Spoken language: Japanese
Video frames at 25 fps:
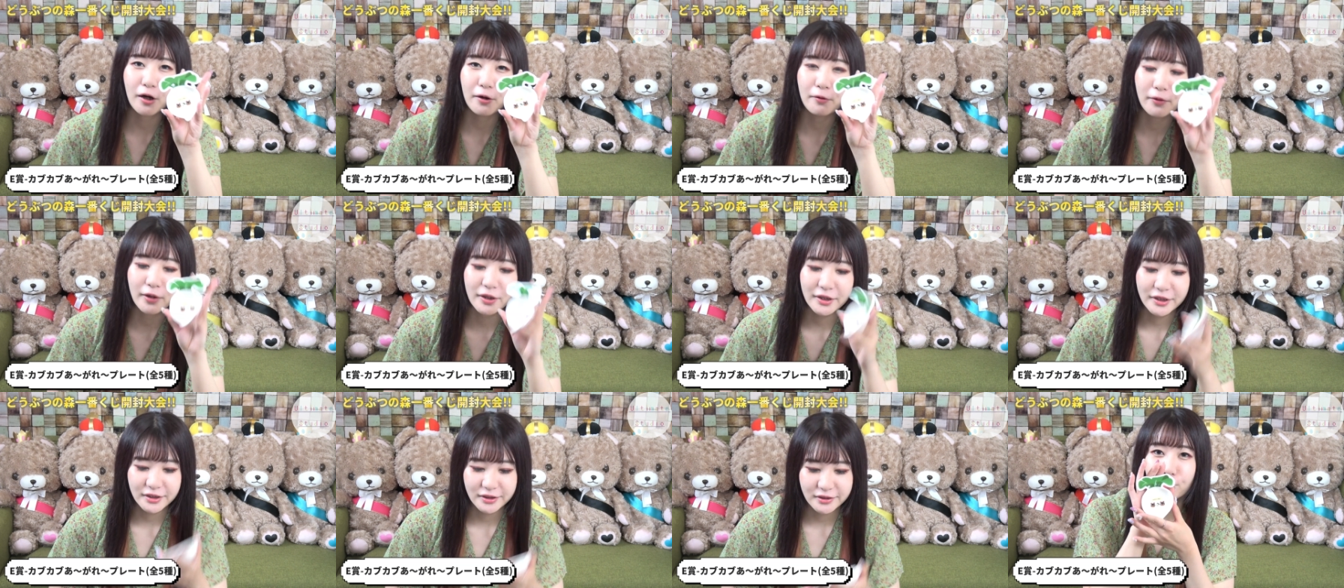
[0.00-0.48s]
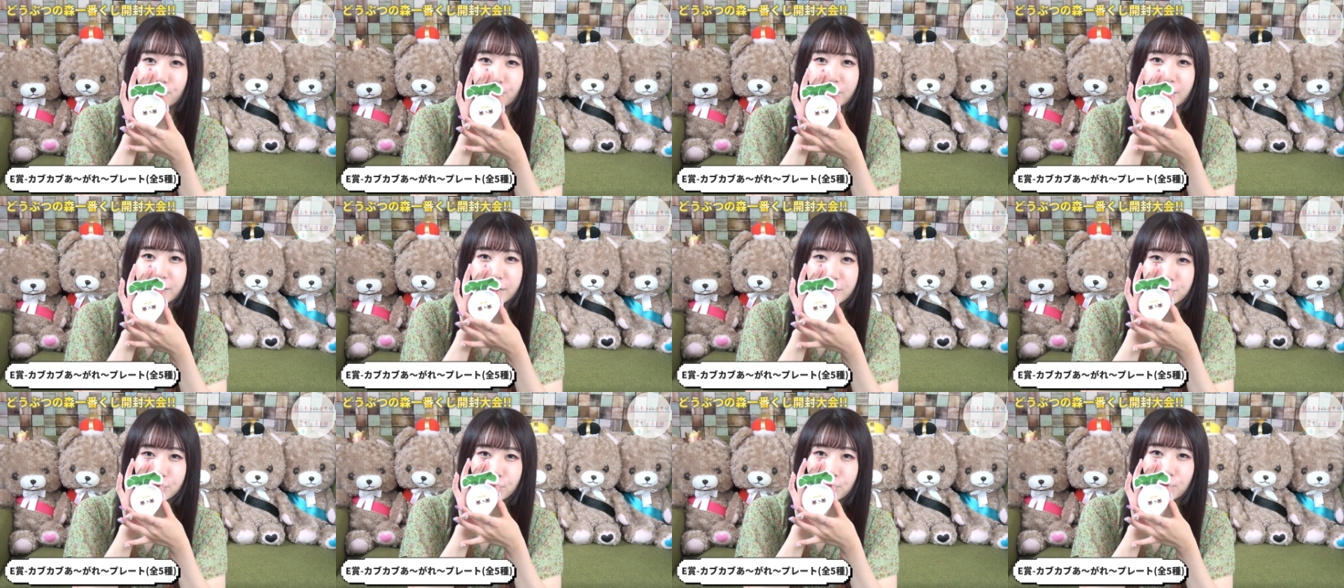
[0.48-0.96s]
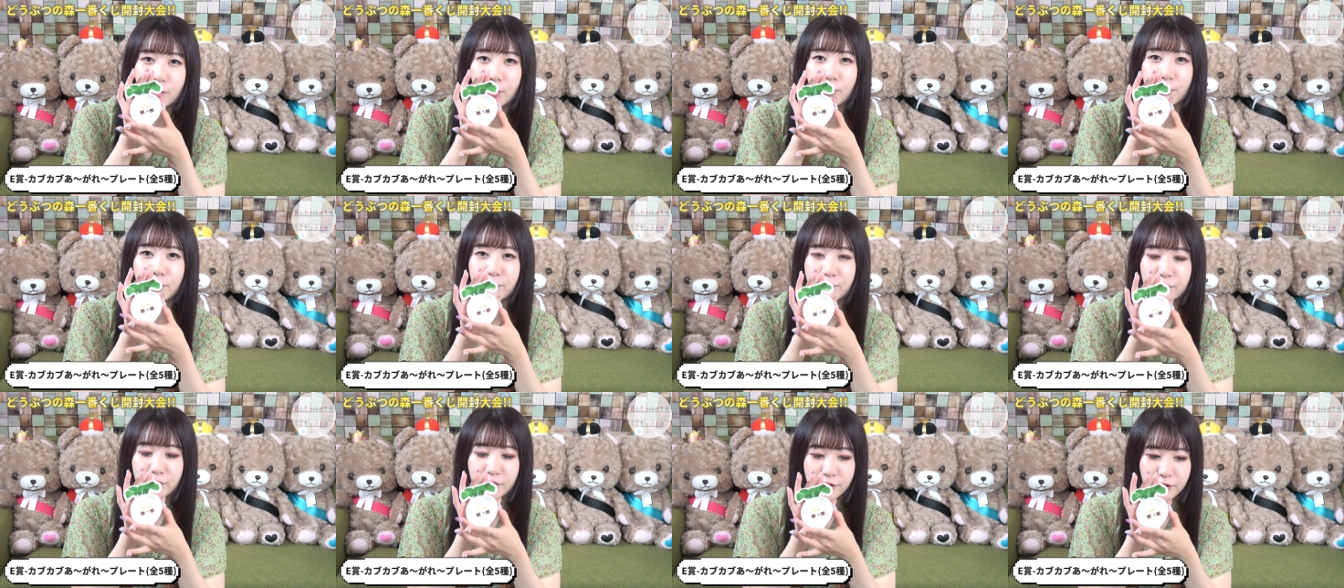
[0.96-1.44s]
可愛い。これ超可
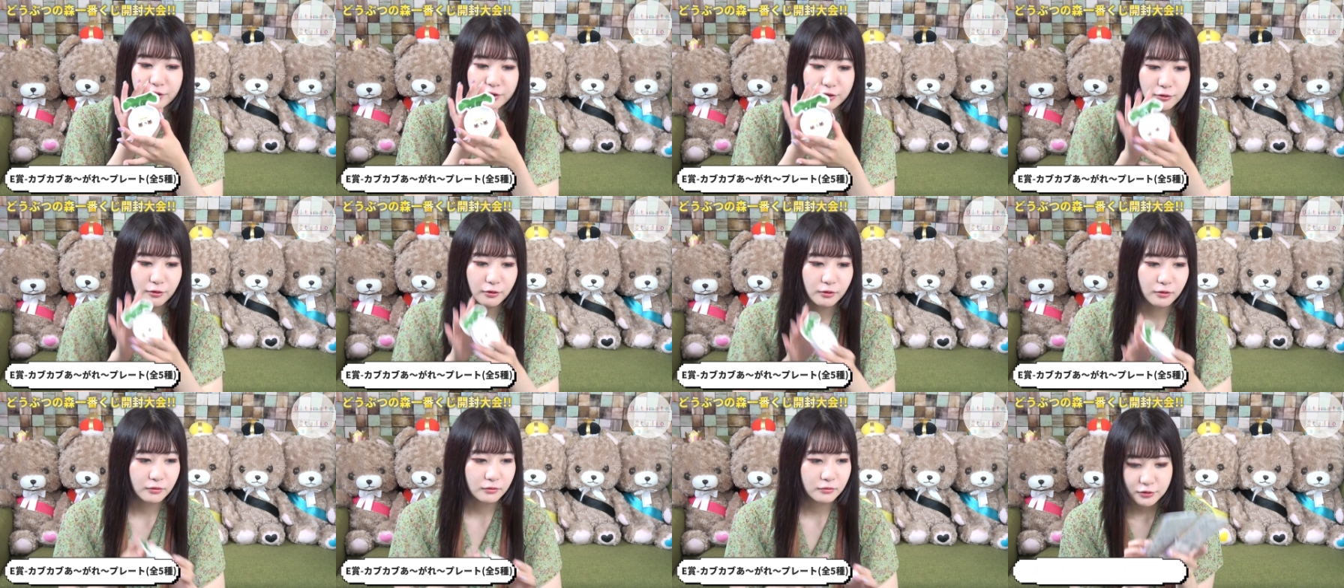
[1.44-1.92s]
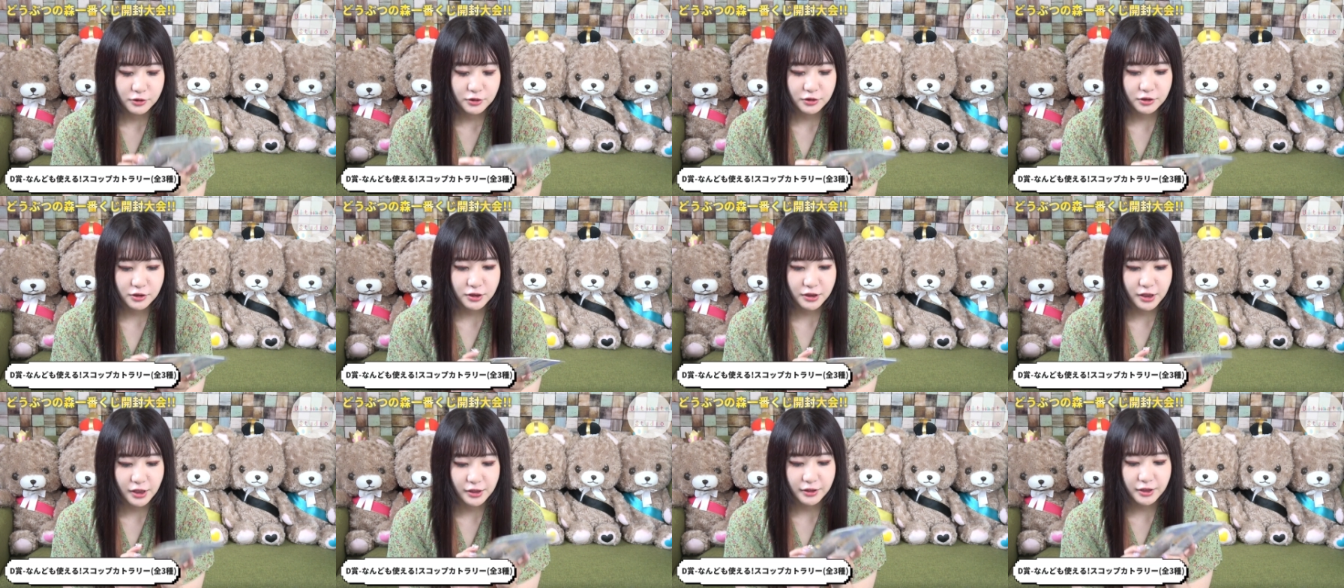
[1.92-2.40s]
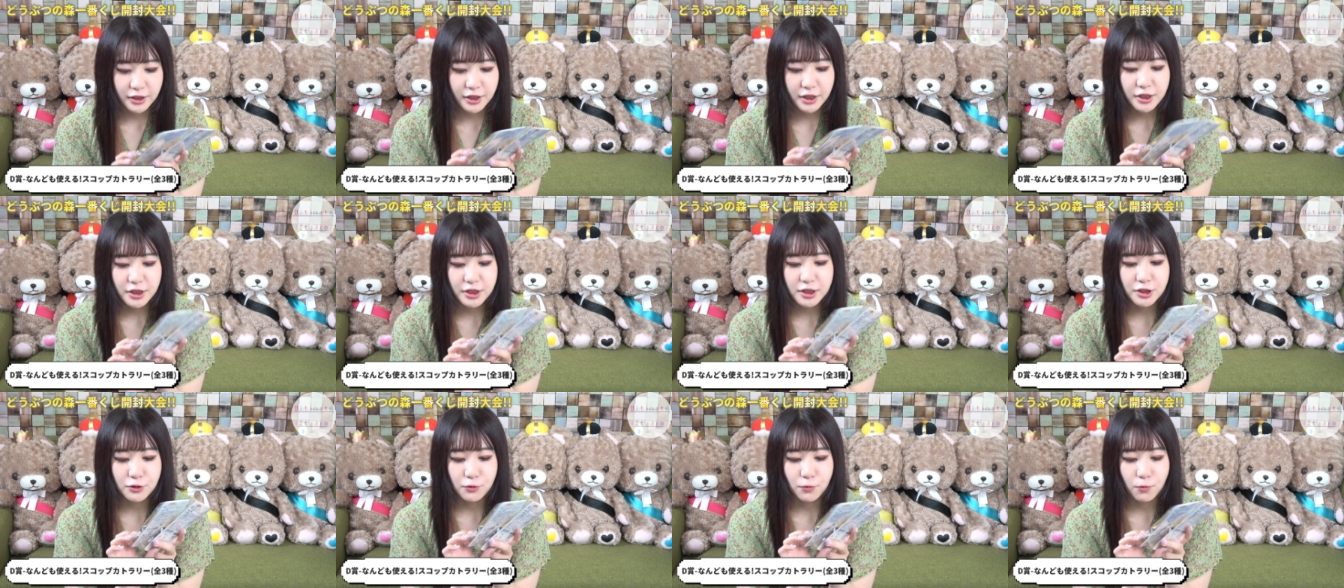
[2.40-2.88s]
愛くないですか続いて D
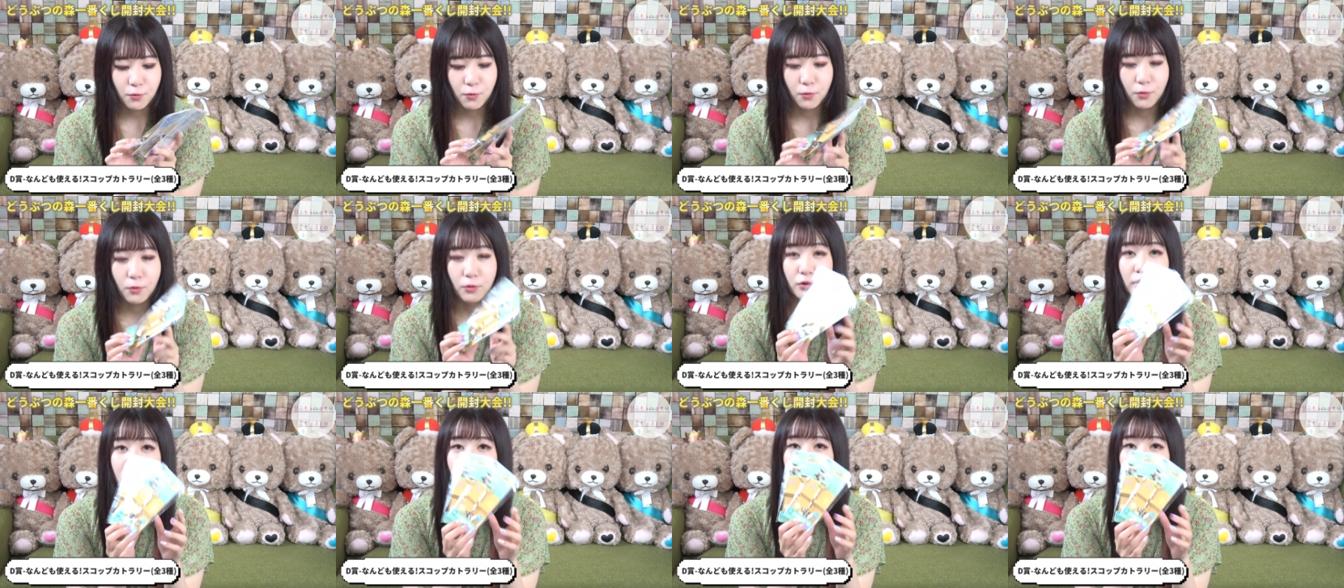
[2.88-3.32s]
賞。